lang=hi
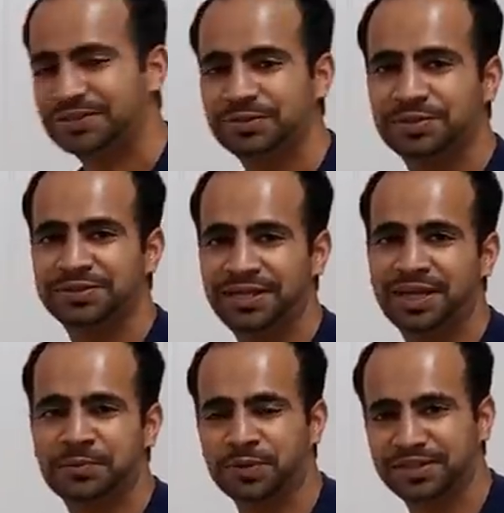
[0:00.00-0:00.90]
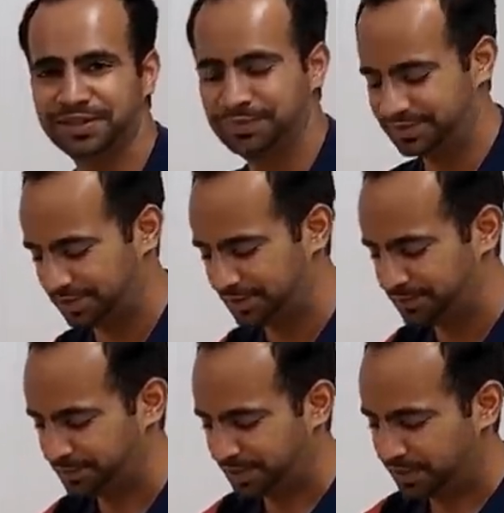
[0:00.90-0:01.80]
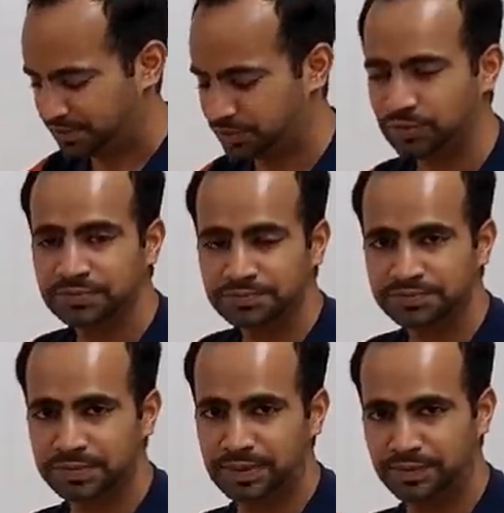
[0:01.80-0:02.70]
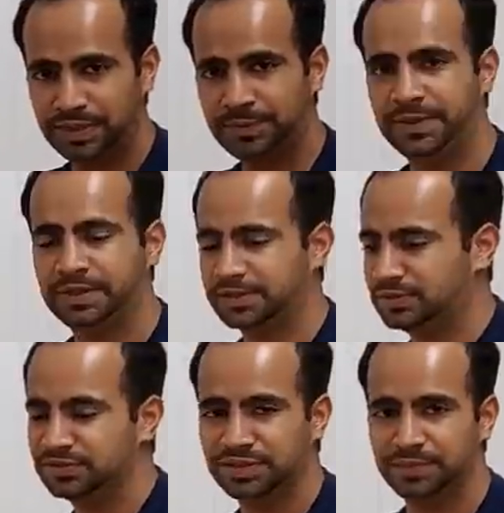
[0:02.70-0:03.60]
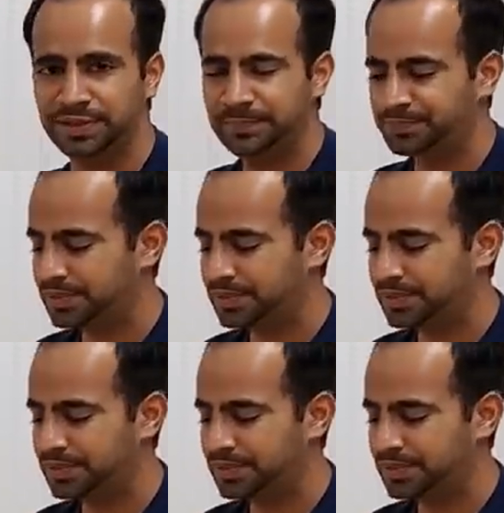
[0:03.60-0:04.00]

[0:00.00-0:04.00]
तो ये आपको करना है बेसिकली तो मैं मैं रिपीट करता हूँ समरी